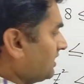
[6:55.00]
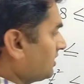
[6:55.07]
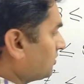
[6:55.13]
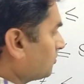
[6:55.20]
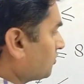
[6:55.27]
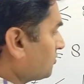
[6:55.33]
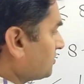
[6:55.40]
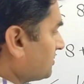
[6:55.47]

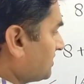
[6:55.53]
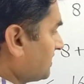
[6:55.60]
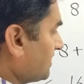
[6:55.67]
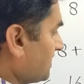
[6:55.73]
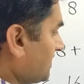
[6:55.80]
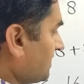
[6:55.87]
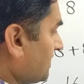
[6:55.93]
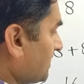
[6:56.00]
तो
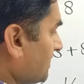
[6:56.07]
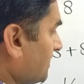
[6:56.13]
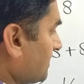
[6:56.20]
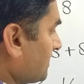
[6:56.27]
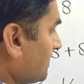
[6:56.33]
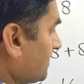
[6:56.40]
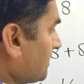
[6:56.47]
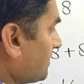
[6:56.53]
जी
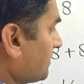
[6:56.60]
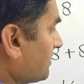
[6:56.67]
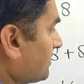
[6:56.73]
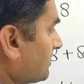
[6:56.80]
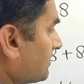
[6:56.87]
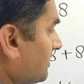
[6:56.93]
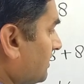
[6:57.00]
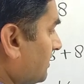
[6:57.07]

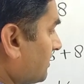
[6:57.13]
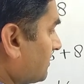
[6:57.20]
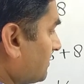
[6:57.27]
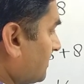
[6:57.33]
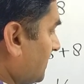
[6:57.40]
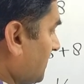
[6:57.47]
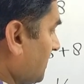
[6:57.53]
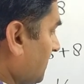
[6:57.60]

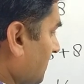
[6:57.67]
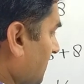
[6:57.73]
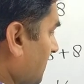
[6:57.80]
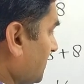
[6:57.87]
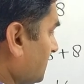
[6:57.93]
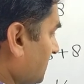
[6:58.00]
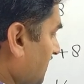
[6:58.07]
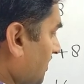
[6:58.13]
स्केयर का
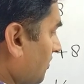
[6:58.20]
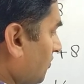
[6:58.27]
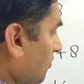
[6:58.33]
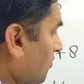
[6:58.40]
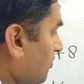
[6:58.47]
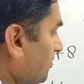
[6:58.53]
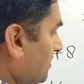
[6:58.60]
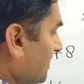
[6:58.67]
स्केयर
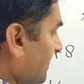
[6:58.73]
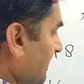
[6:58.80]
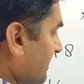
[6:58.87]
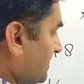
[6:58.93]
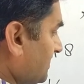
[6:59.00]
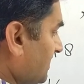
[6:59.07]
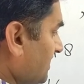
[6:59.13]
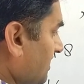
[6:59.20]
रूट लेस
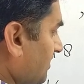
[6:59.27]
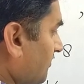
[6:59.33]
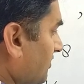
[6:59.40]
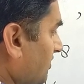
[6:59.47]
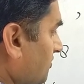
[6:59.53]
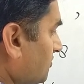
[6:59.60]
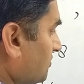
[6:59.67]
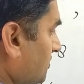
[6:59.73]
देन इक्वल
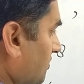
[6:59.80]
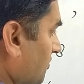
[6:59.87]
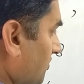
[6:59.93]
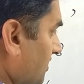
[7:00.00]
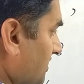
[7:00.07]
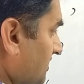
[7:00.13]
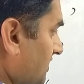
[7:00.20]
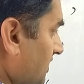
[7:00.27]
टू ज़ीरो का
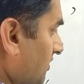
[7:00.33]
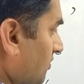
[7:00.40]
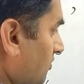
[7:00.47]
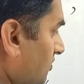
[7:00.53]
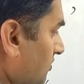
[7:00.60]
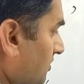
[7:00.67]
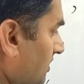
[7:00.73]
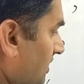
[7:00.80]
स्केयर
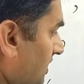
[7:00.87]
रूट